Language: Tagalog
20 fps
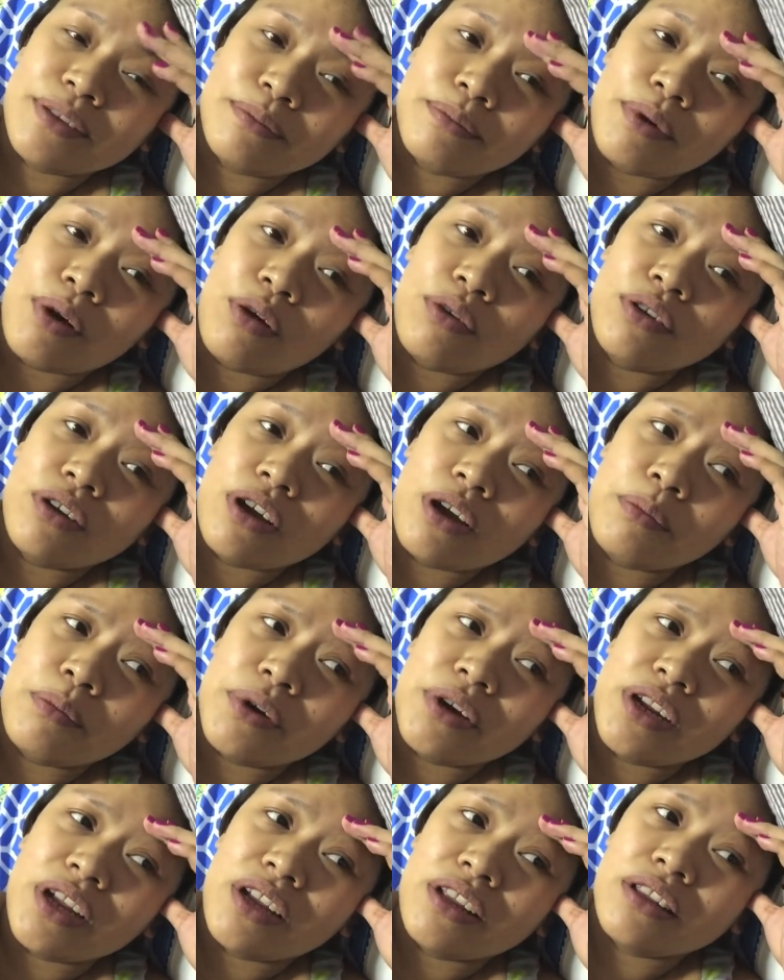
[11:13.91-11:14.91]
pa ako
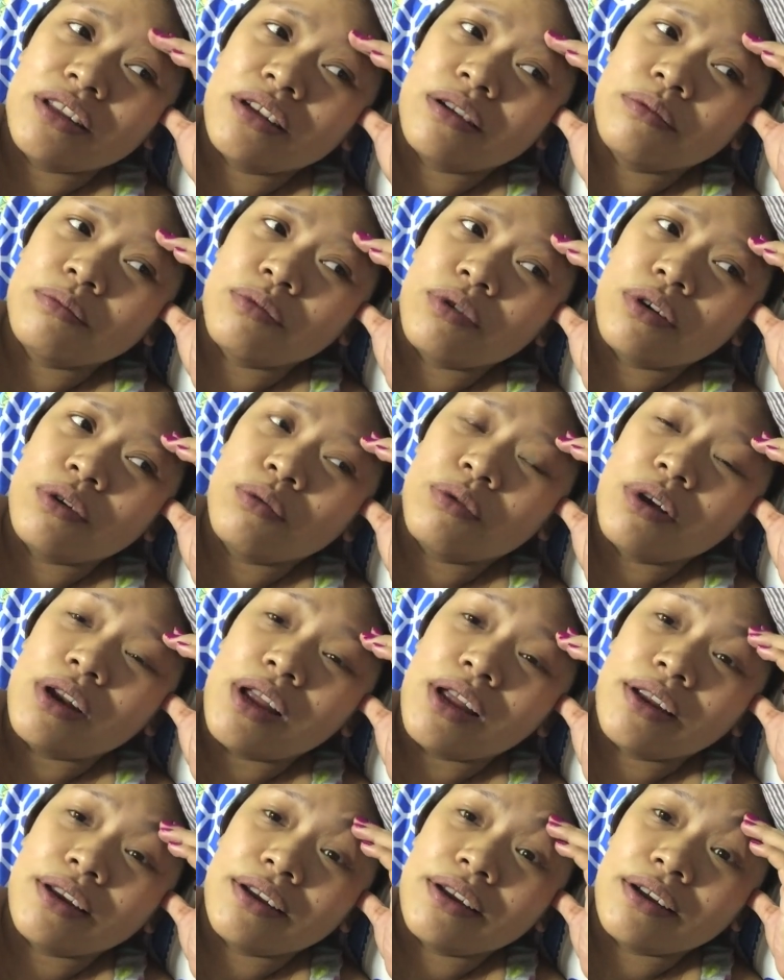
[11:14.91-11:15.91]
nakamerienda. Mukhang
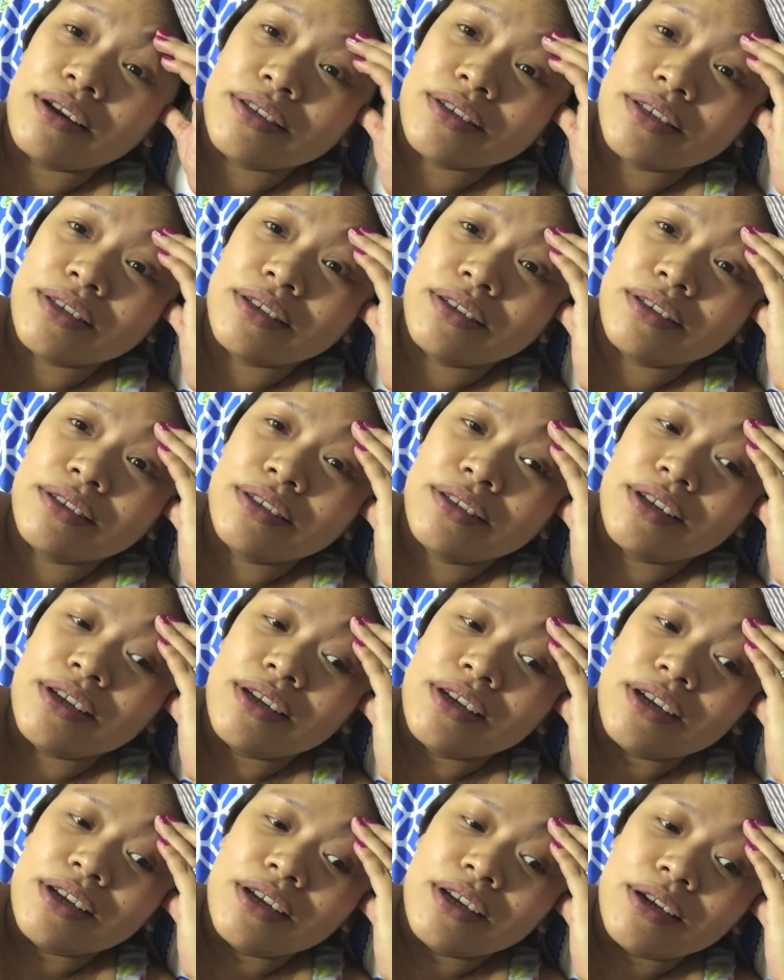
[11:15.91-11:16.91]
wala na kasi
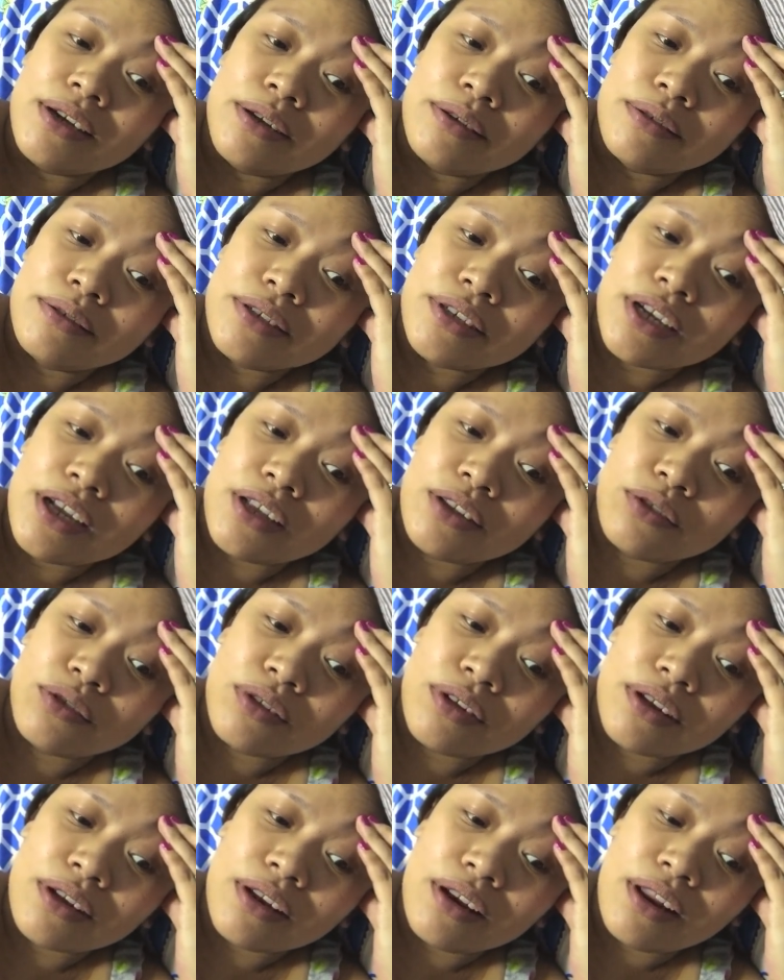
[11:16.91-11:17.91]
masyado
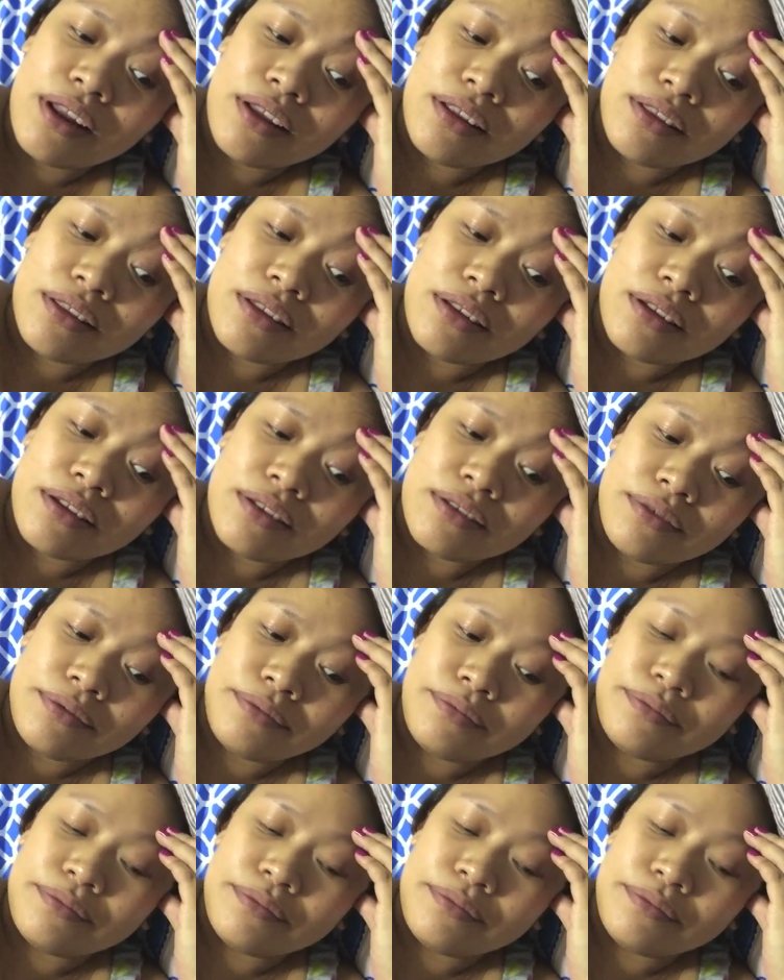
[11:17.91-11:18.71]
ng late eh.